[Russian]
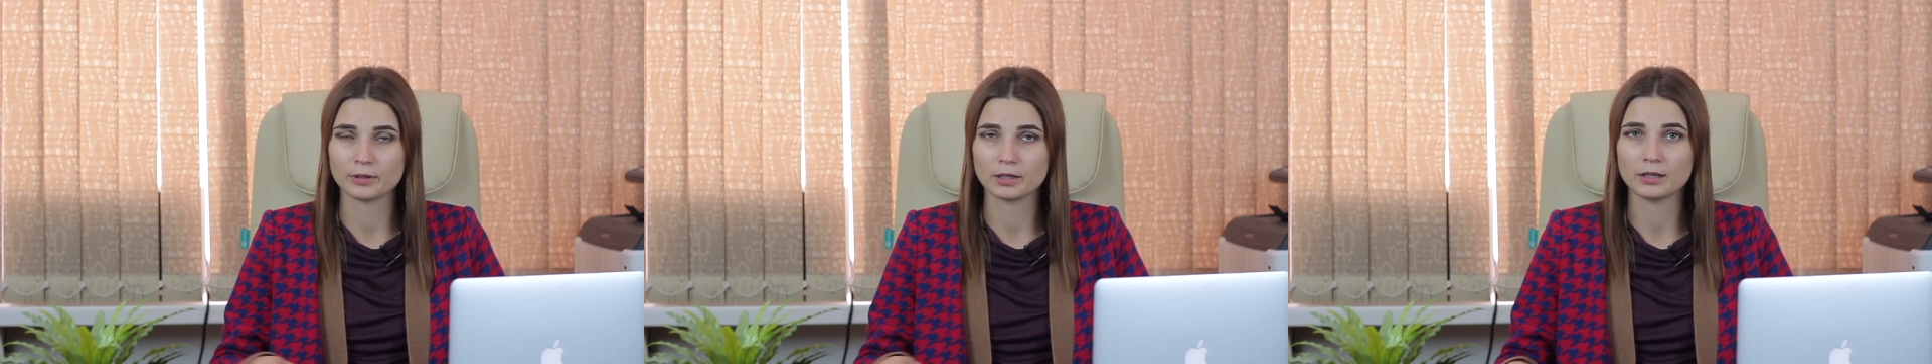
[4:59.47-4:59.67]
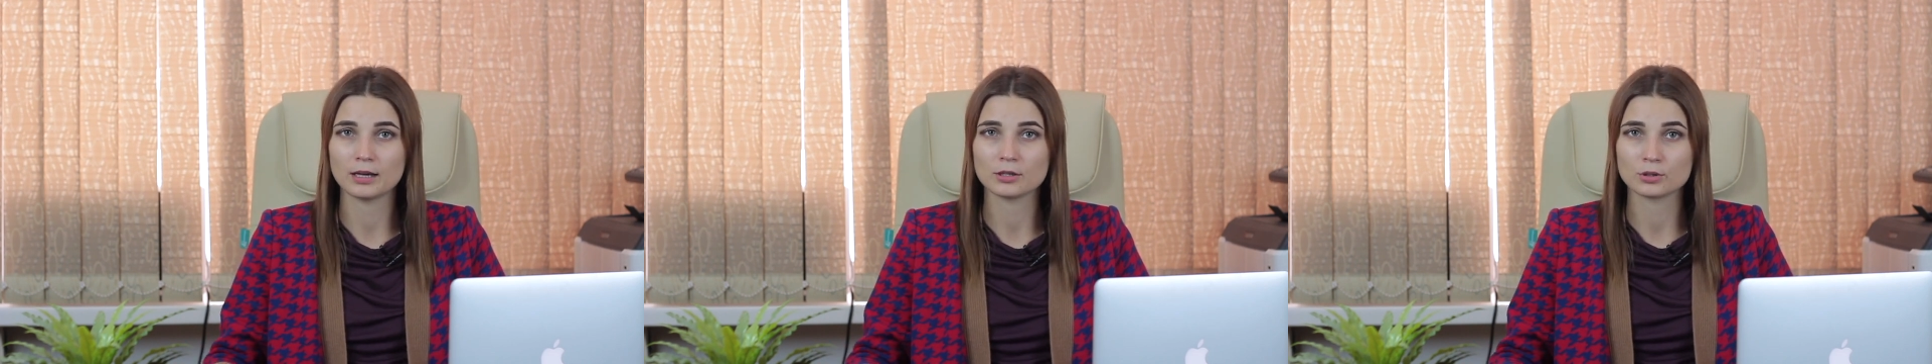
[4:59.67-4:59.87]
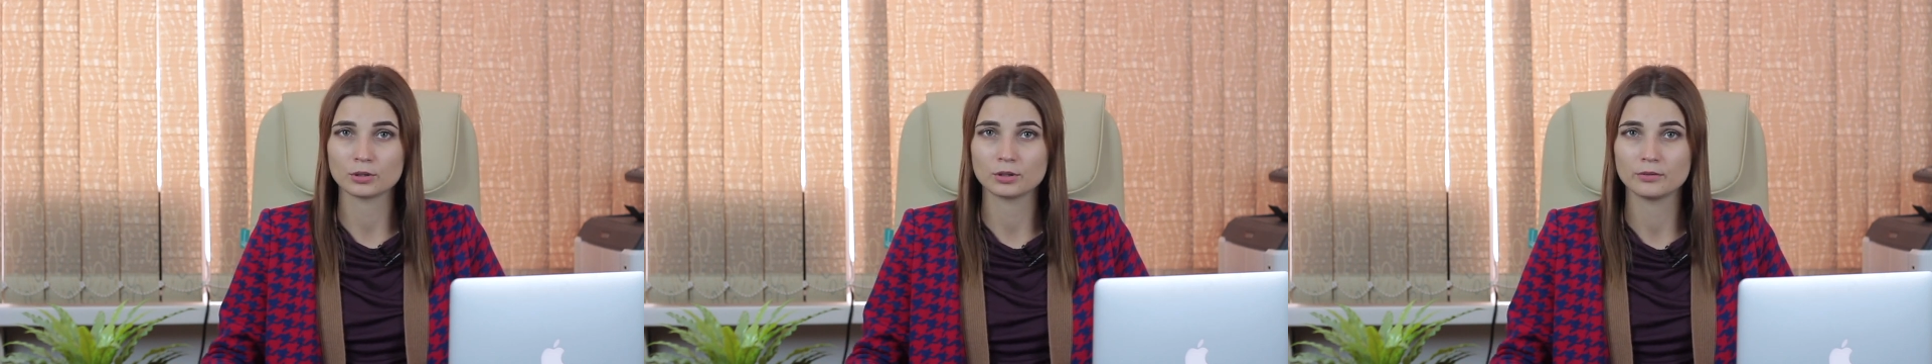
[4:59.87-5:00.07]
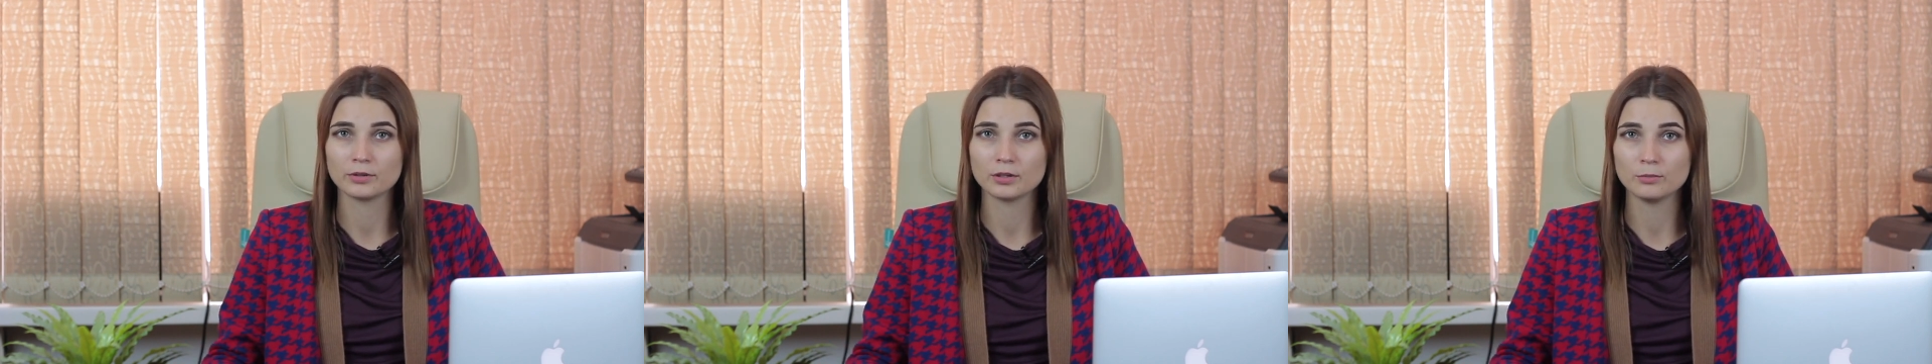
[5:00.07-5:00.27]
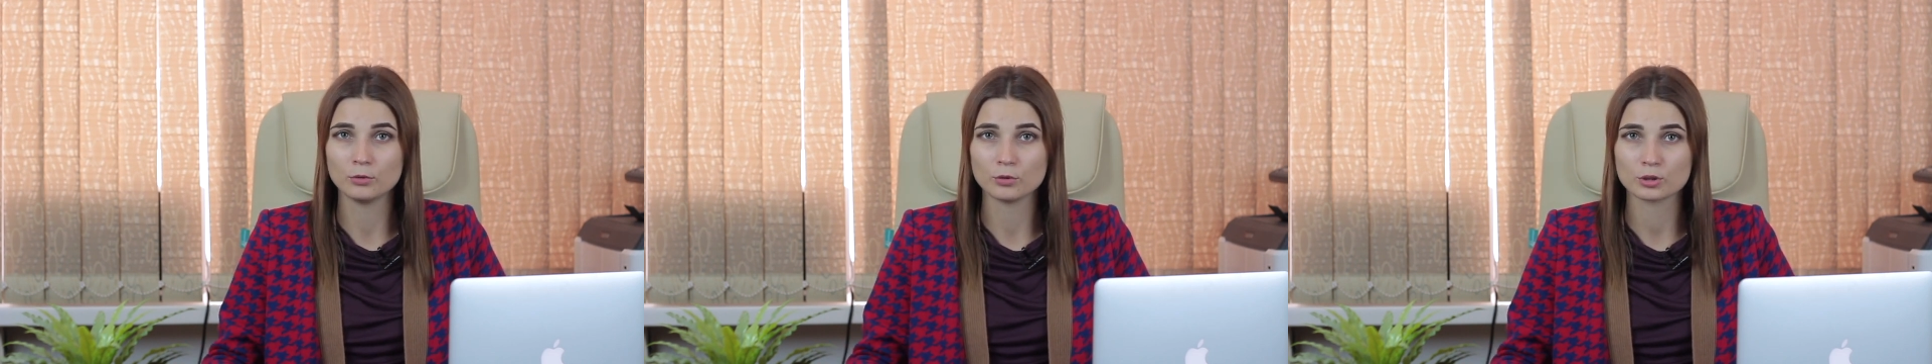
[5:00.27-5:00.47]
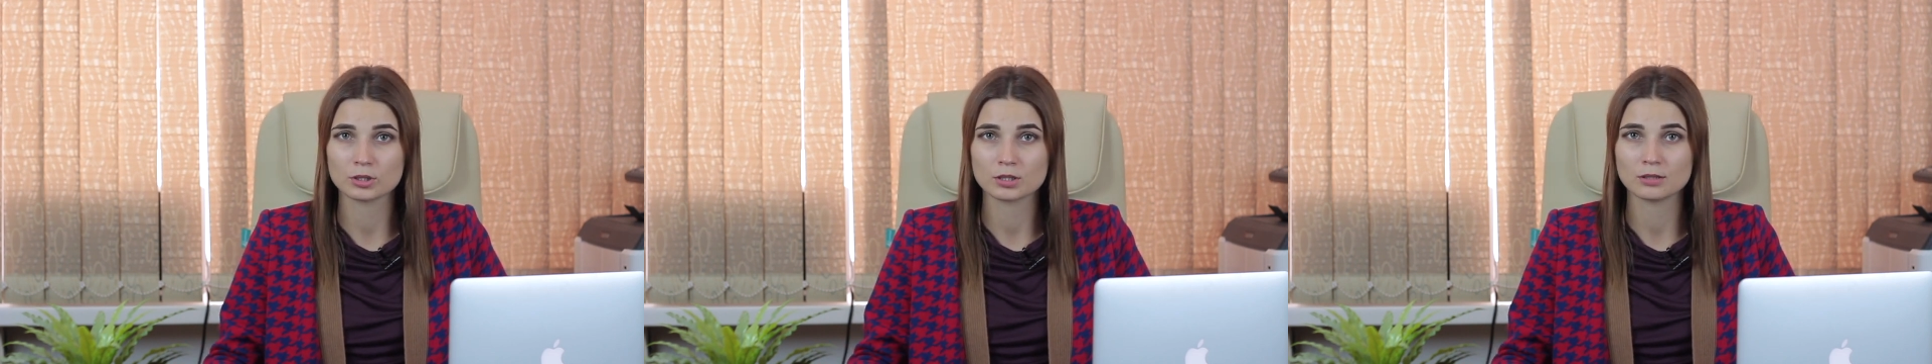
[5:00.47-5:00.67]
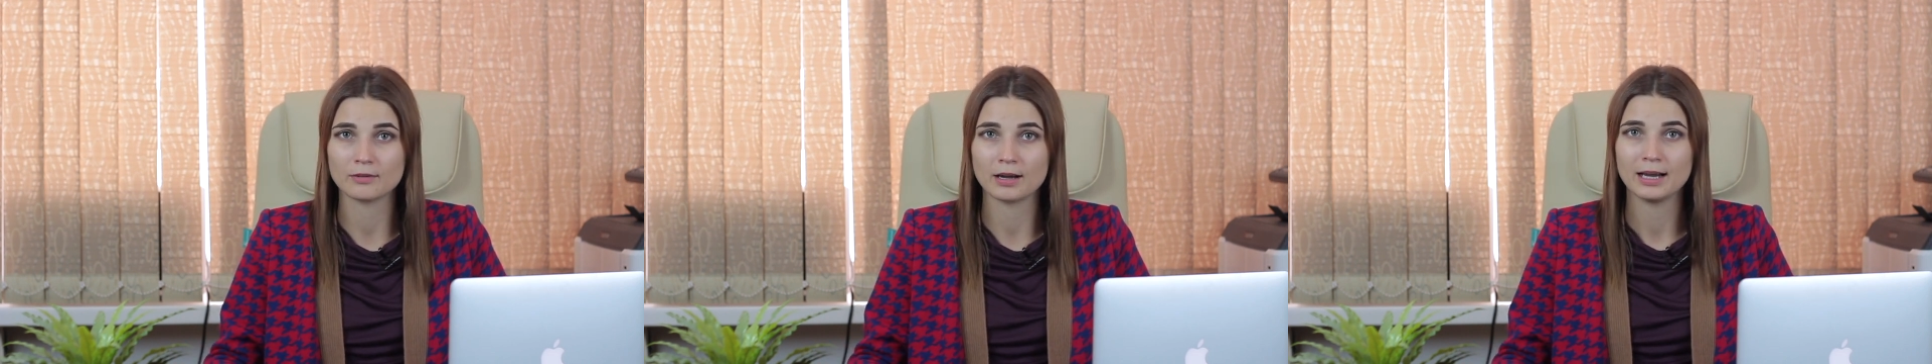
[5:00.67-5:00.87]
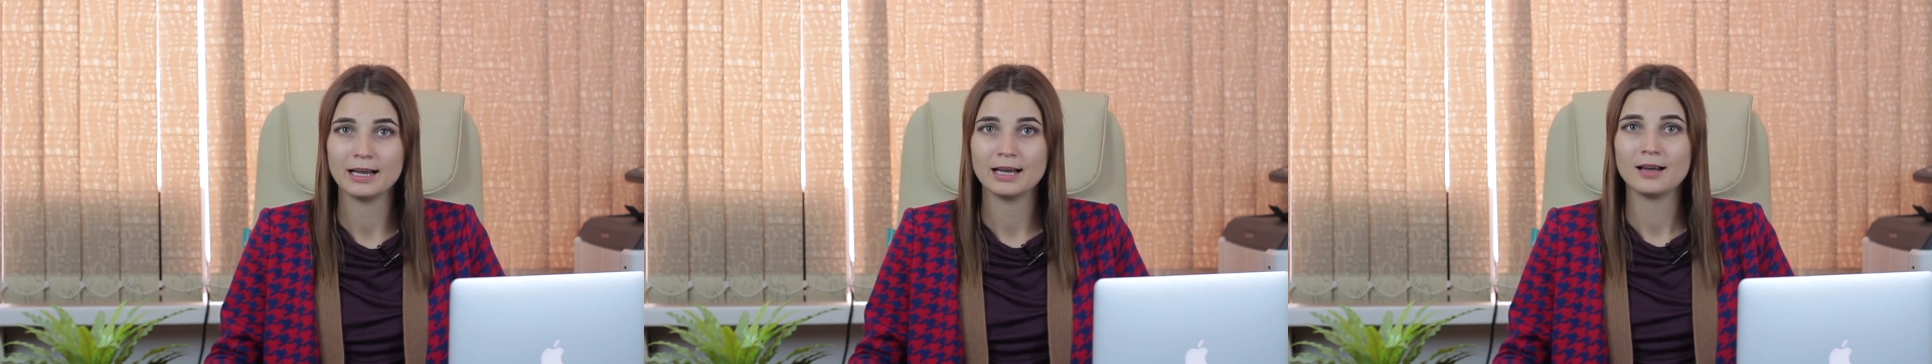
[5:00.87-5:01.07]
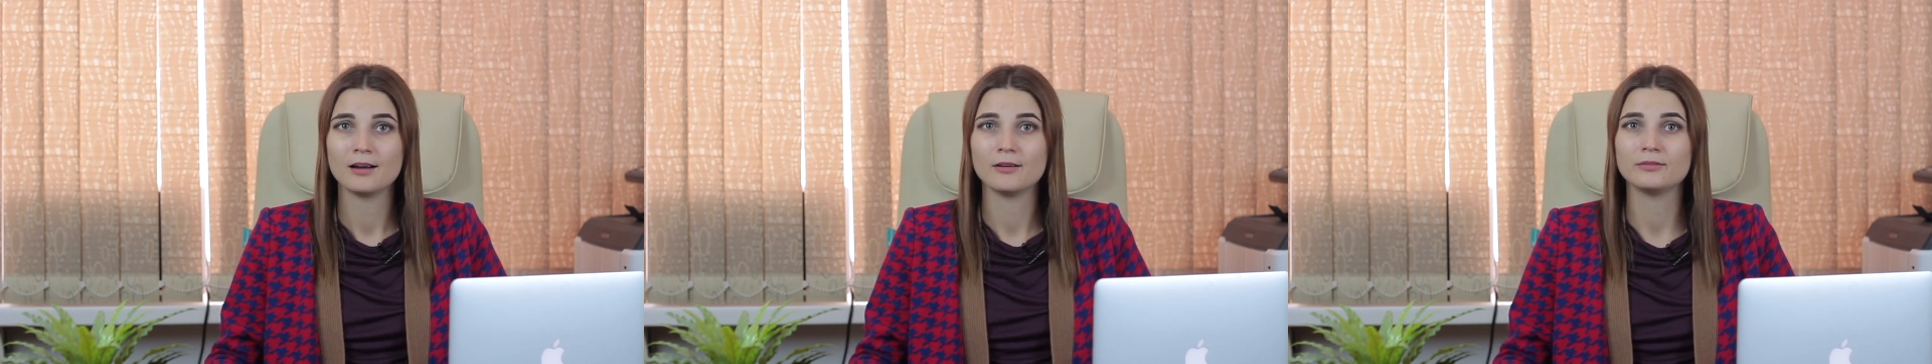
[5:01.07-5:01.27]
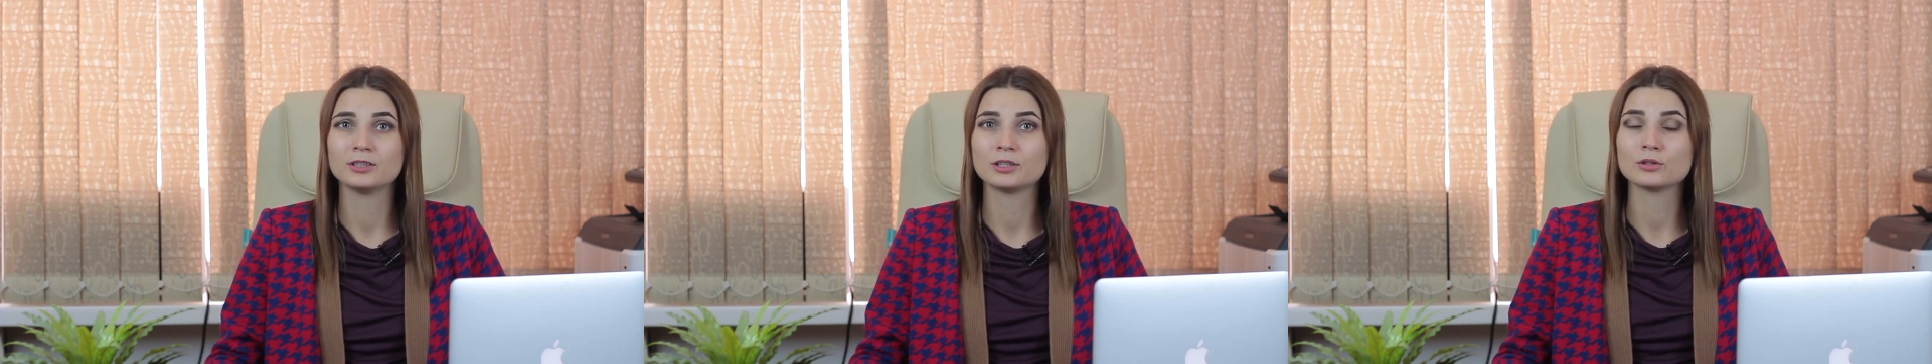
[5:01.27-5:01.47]
продажу этого имущества,
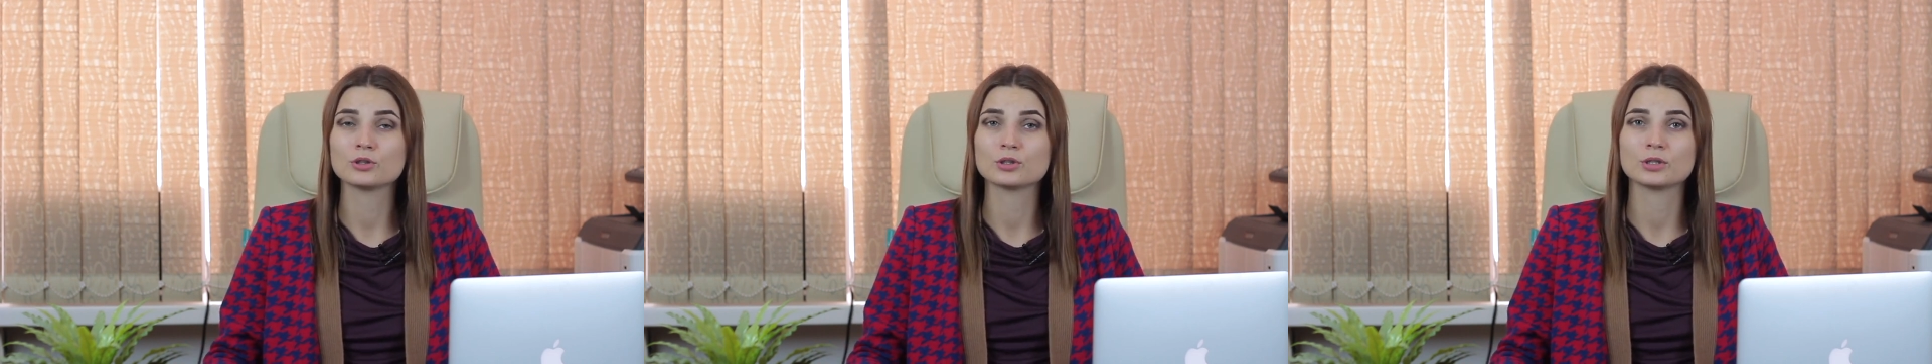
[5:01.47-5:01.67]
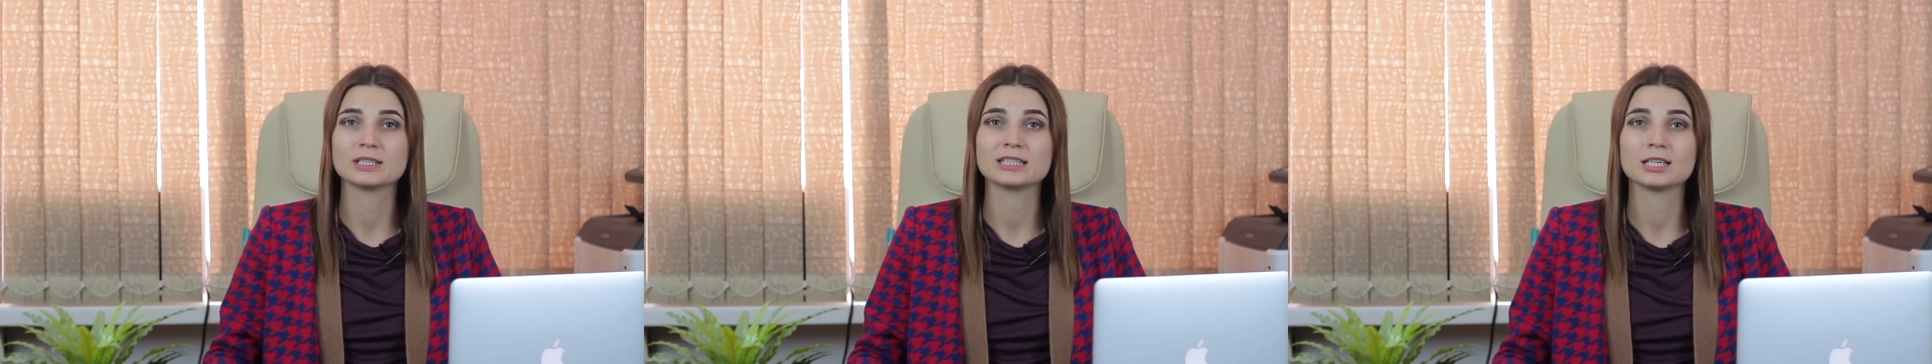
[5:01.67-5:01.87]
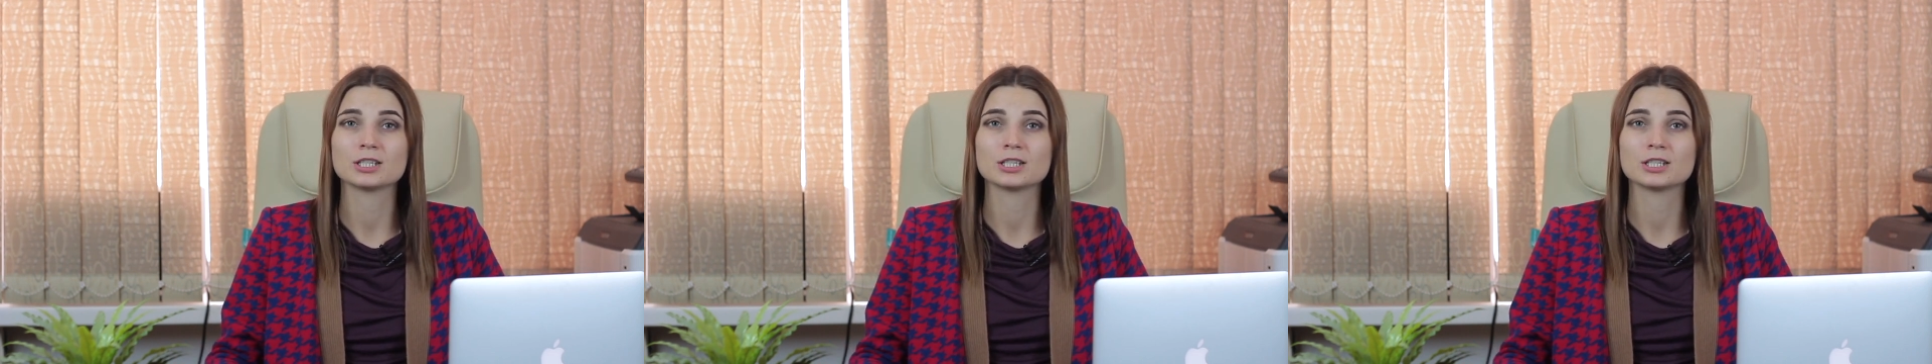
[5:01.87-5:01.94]
вырученные